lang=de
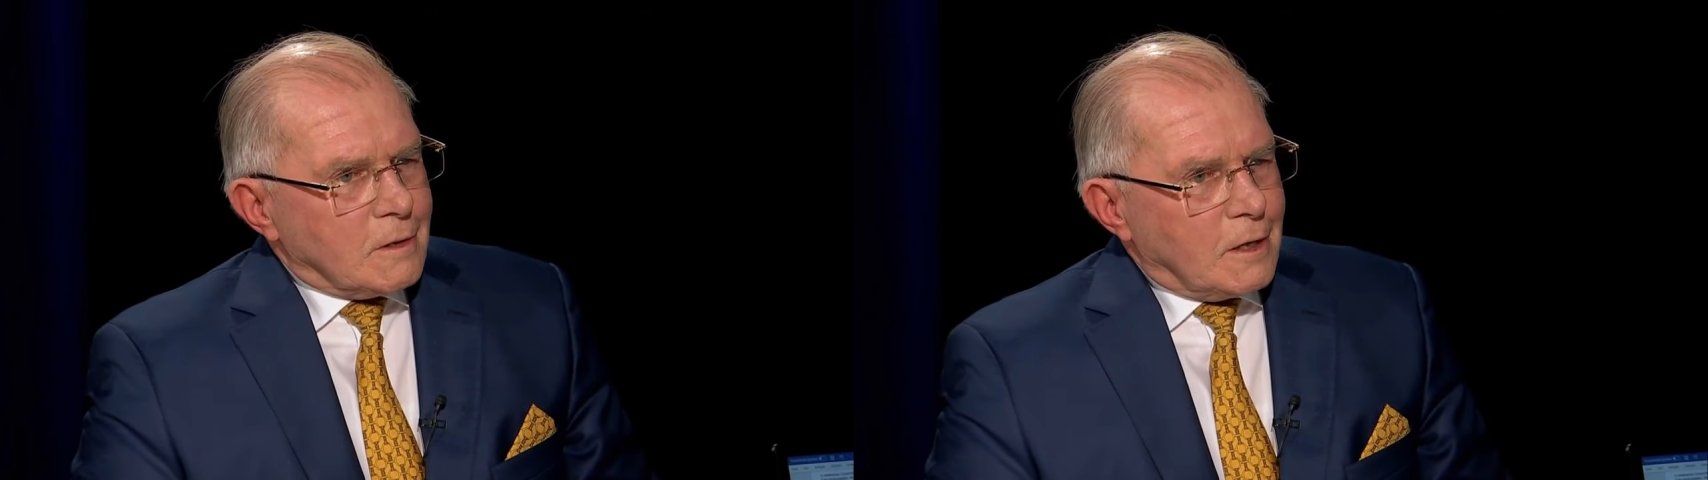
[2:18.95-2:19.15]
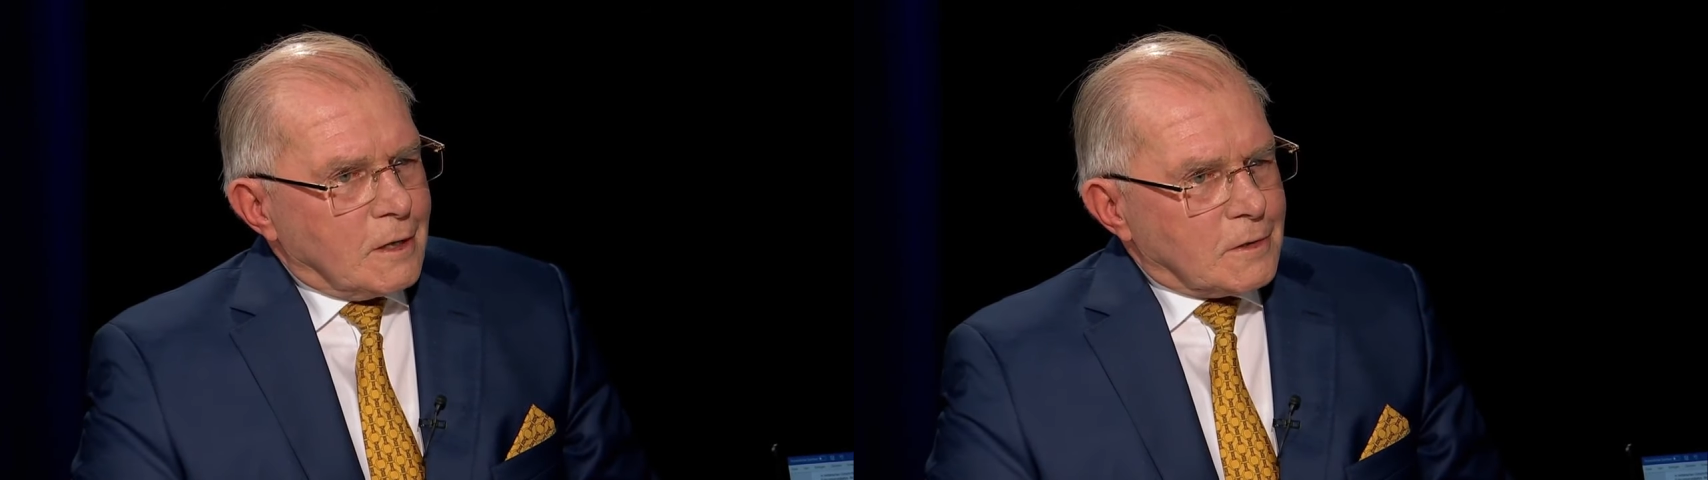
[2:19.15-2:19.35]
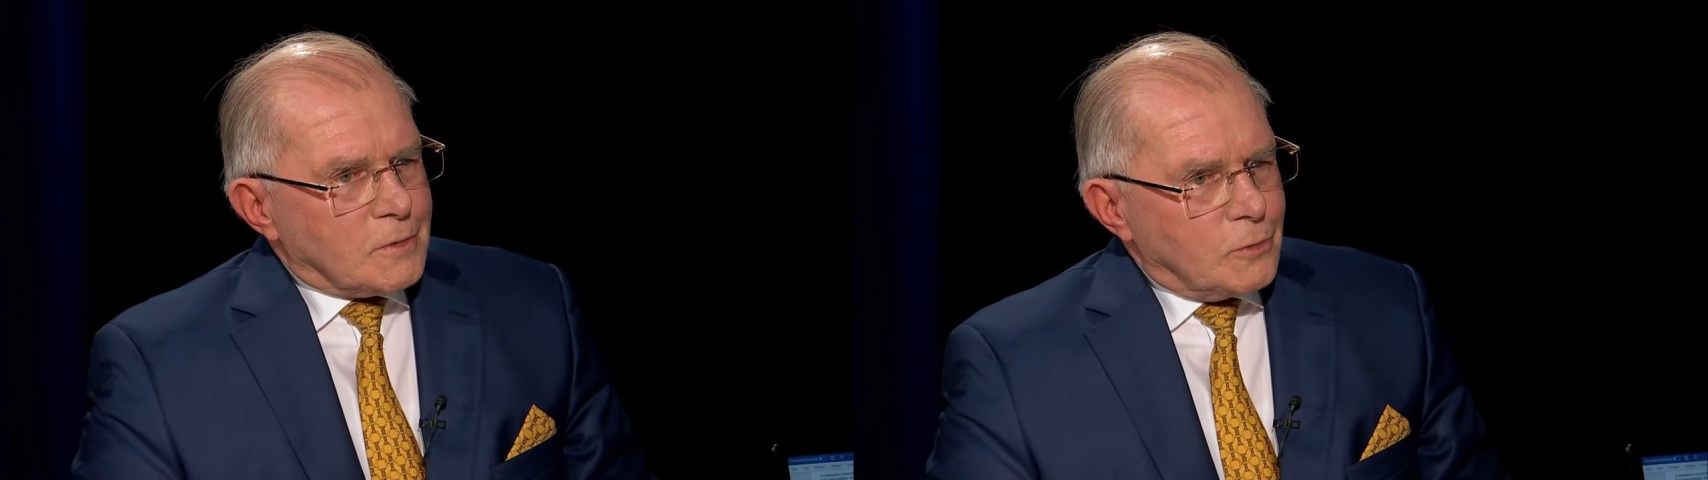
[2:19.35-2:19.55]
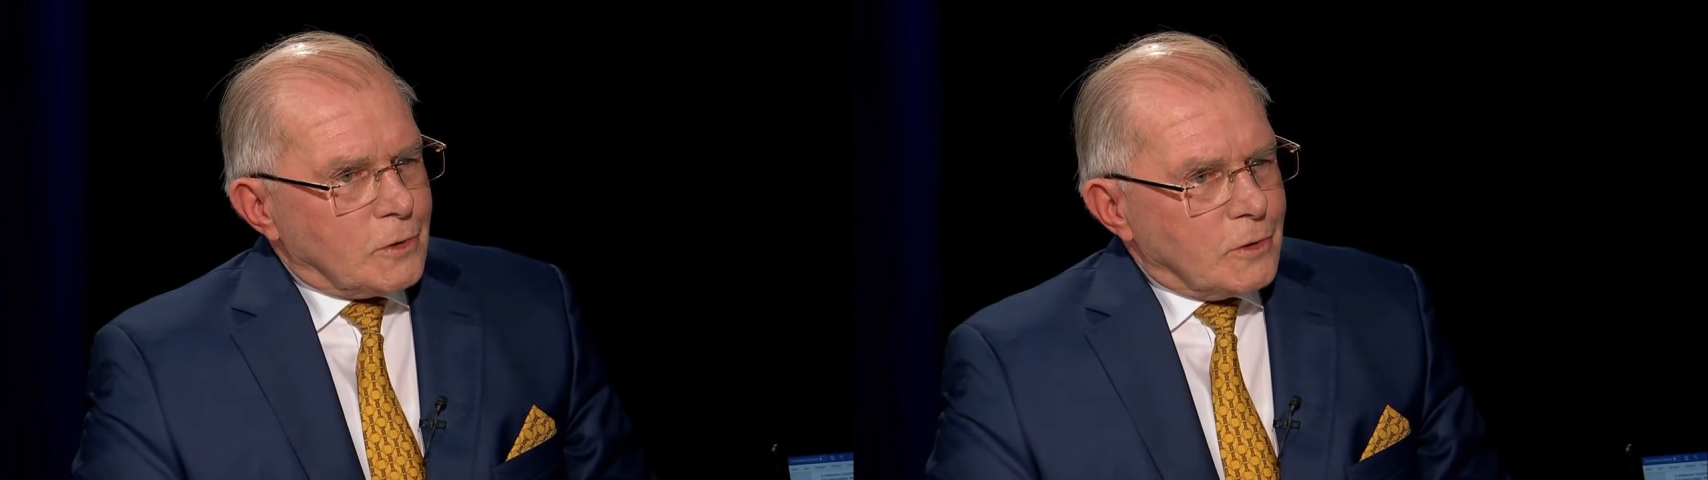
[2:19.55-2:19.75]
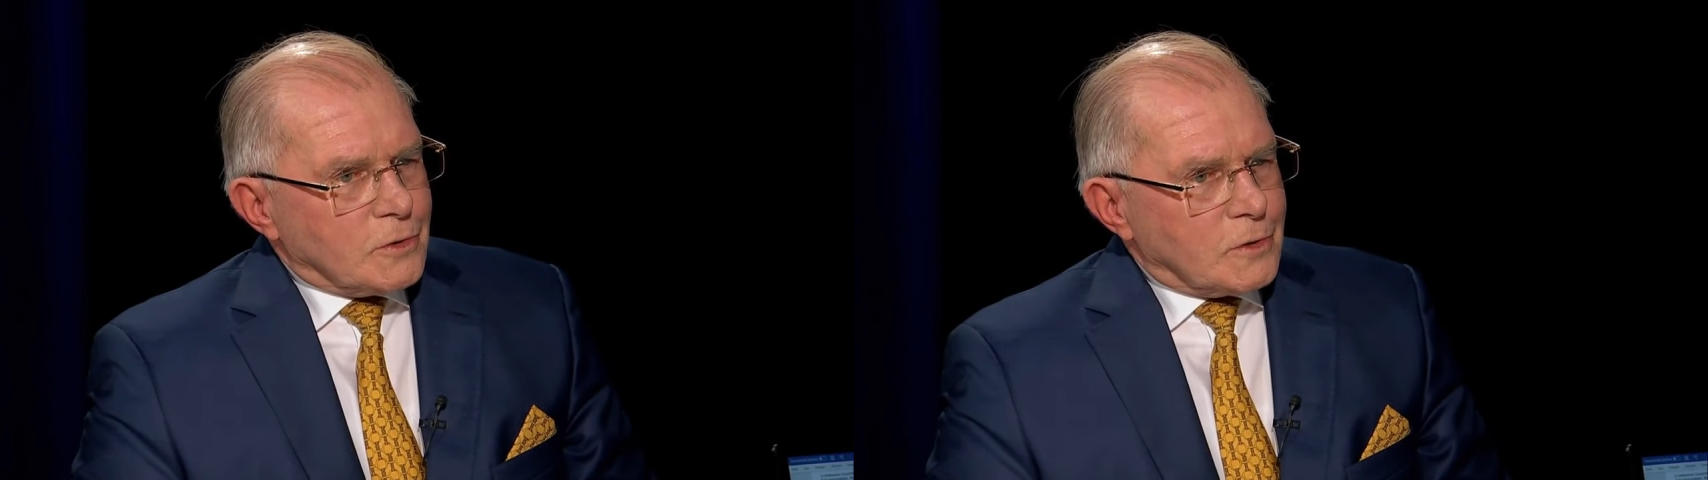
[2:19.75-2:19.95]
Er hat
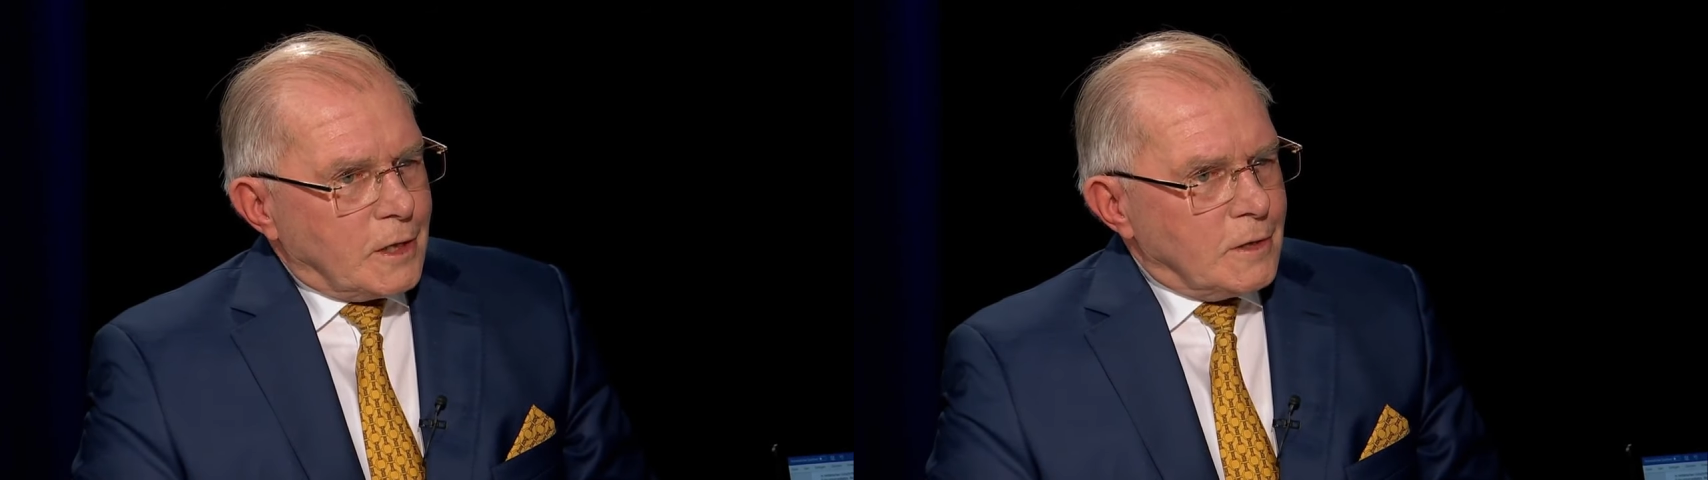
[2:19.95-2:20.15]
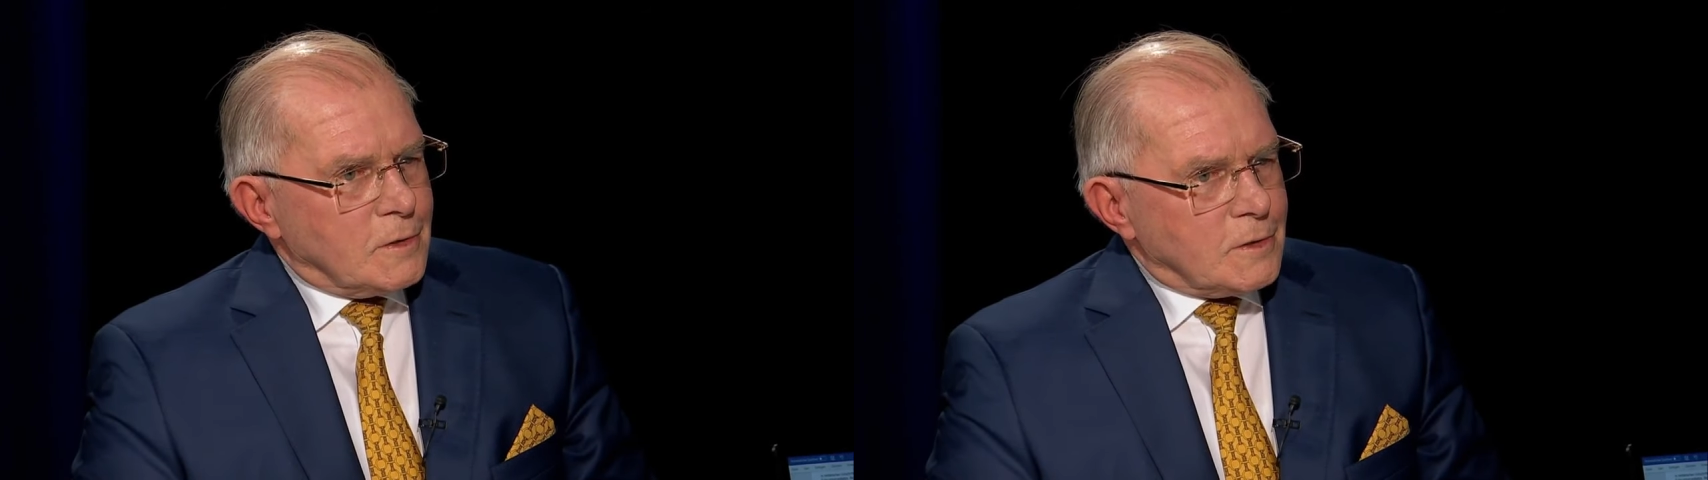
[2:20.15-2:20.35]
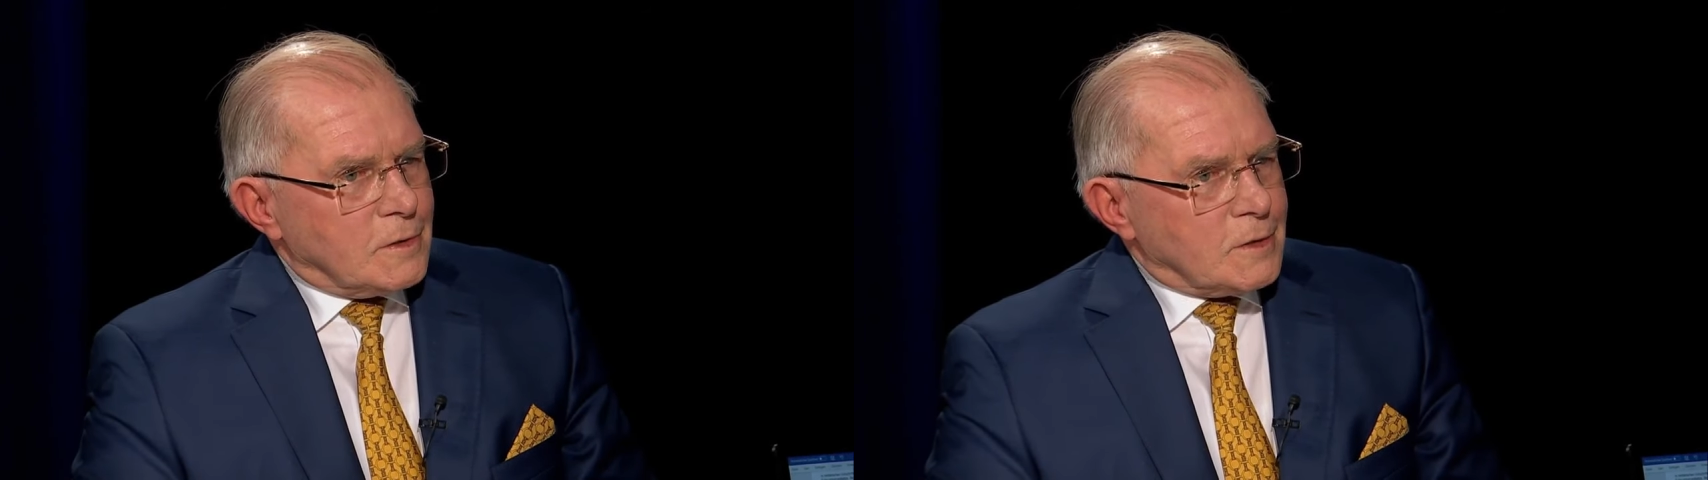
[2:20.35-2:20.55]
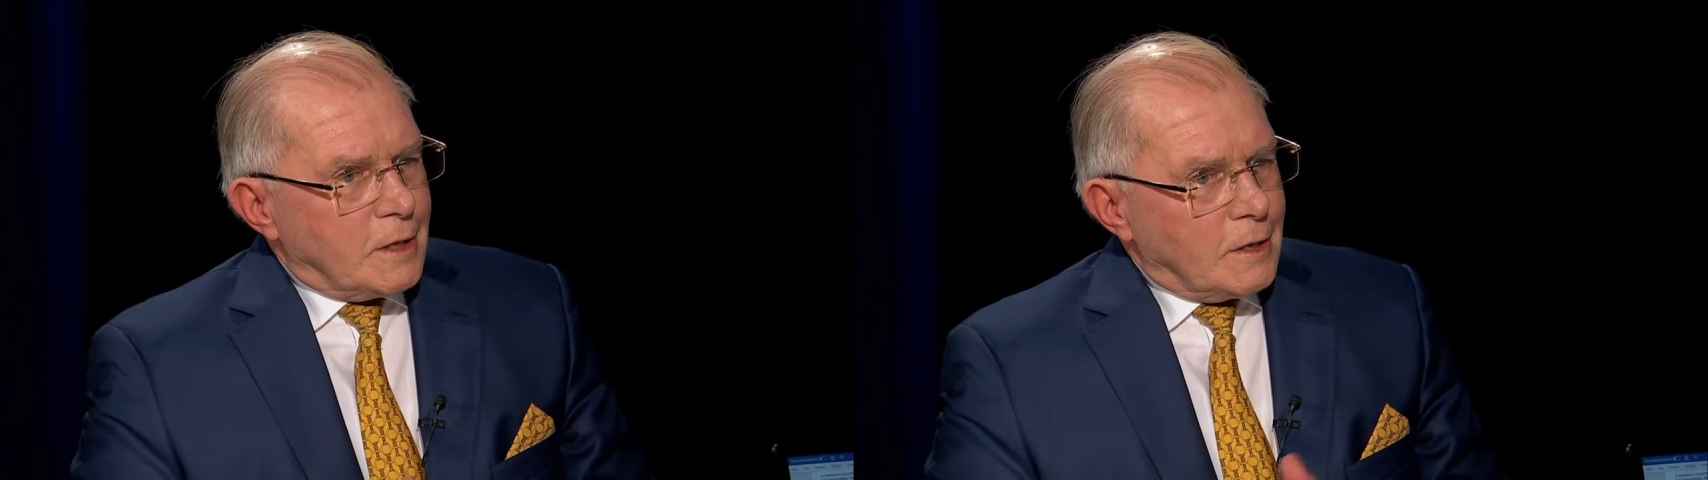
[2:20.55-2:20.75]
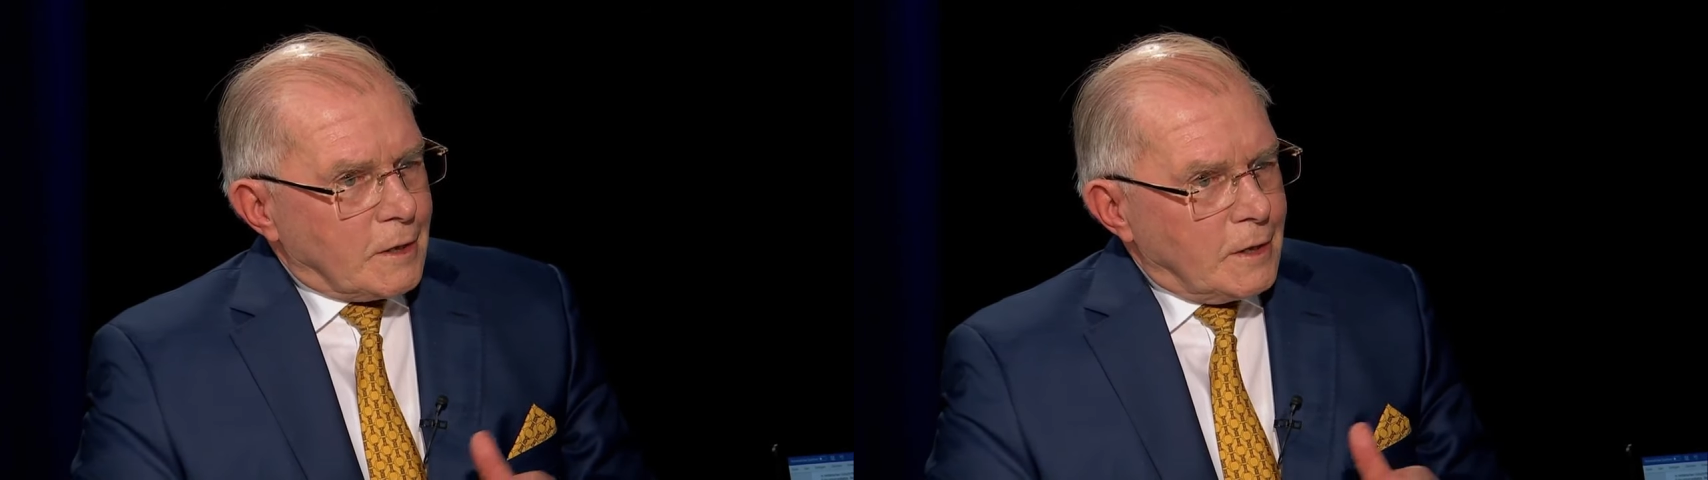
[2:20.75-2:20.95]
2001 in
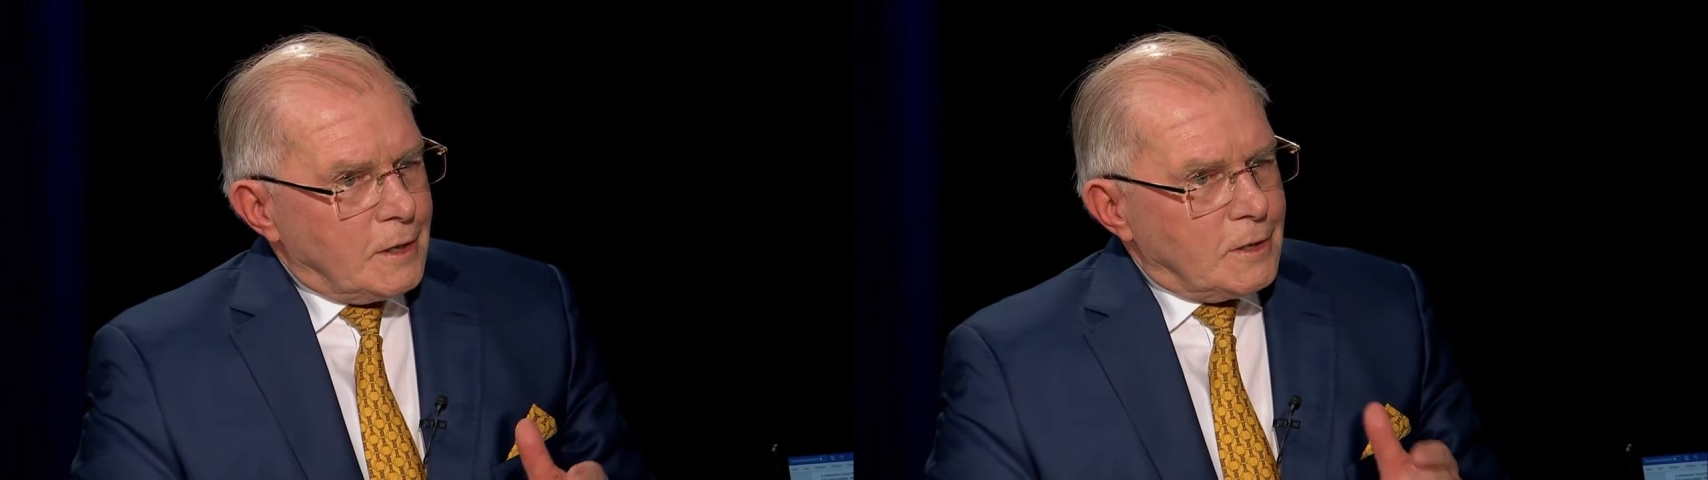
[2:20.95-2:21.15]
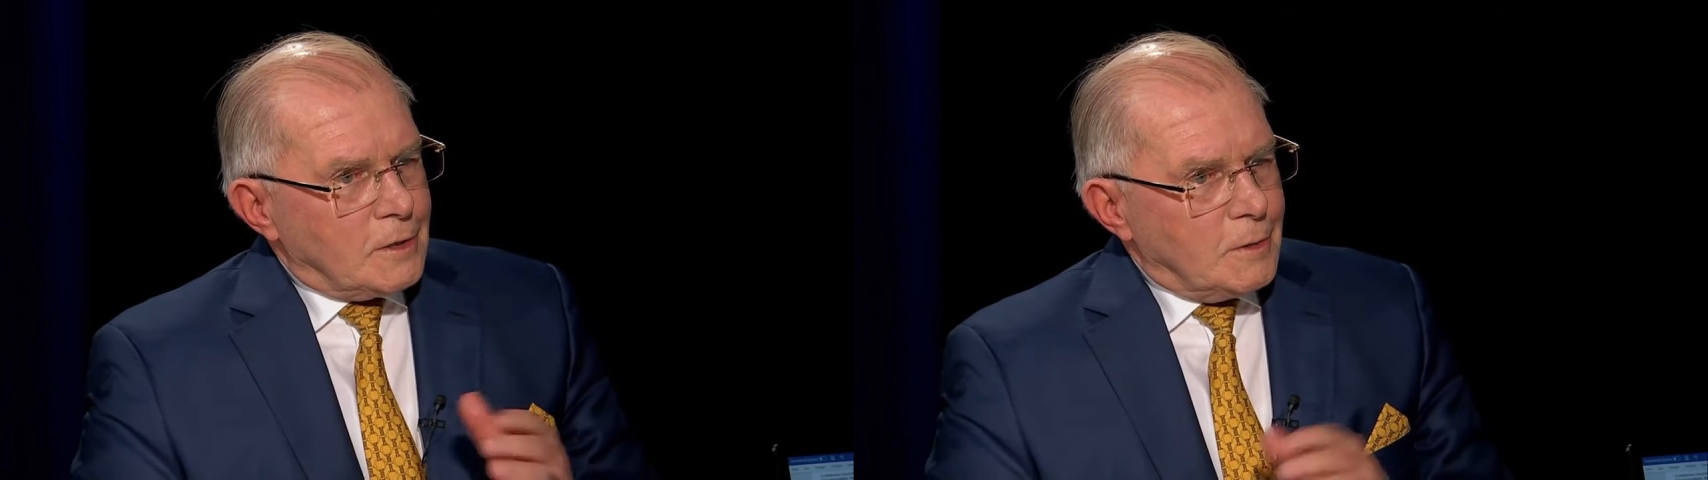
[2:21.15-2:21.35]
seiner Rede,